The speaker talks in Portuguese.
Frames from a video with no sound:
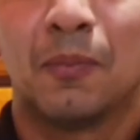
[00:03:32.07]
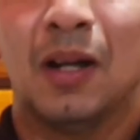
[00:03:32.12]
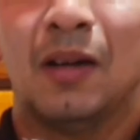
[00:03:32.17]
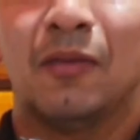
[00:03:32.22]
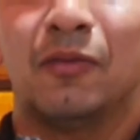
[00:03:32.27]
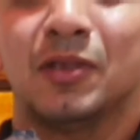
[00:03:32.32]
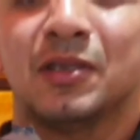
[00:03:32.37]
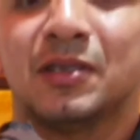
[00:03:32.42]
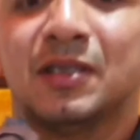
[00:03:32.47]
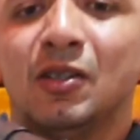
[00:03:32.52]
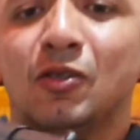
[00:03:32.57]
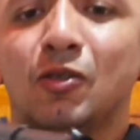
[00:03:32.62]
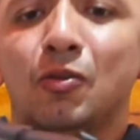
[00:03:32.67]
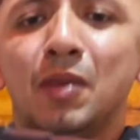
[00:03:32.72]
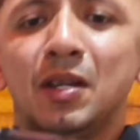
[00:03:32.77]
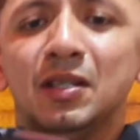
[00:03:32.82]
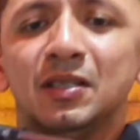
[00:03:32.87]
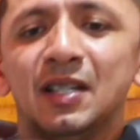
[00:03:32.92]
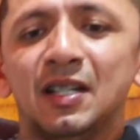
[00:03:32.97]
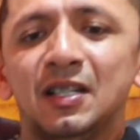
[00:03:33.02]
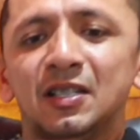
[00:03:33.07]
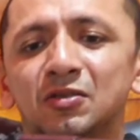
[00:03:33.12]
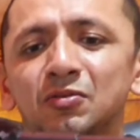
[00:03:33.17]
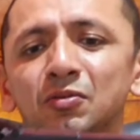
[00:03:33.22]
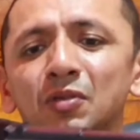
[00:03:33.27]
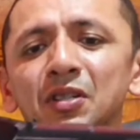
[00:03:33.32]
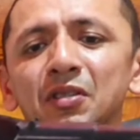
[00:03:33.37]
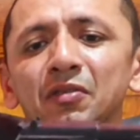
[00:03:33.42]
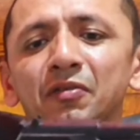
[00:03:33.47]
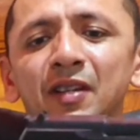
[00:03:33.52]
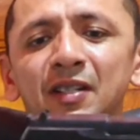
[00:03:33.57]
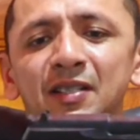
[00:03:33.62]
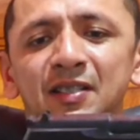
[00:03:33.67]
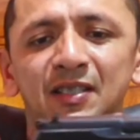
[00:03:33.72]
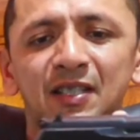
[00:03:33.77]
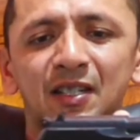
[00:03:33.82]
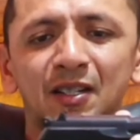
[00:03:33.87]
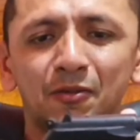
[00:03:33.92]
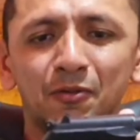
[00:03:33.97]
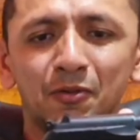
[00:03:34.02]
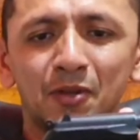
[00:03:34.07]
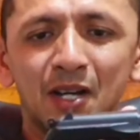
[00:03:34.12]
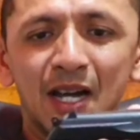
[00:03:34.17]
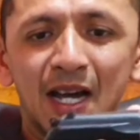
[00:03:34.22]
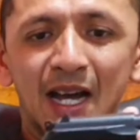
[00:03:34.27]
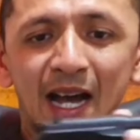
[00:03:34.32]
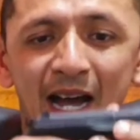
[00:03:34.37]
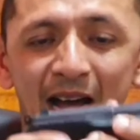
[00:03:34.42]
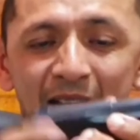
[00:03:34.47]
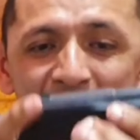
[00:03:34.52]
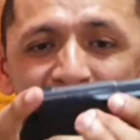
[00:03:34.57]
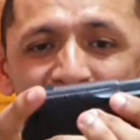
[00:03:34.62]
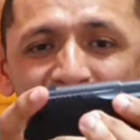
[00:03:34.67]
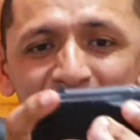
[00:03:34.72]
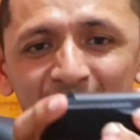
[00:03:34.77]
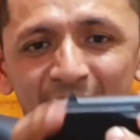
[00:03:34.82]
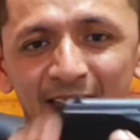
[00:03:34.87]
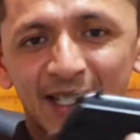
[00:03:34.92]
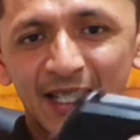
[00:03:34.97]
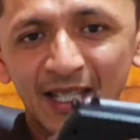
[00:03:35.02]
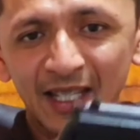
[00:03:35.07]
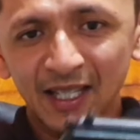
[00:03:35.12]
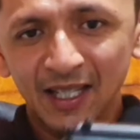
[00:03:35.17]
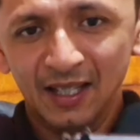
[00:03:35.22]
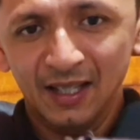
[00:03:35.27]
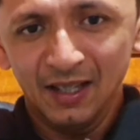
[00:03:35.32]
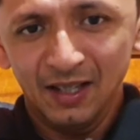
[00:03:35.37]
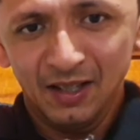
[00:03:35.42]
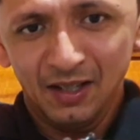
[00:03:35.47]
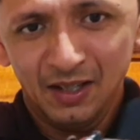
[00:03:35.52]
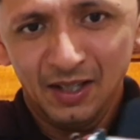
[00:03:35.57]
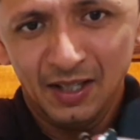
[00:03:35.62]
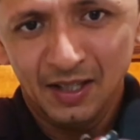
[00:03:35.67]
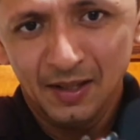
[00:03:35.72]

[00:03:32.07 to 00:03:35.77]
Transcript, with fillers: para você começar a sua diversão. Aqui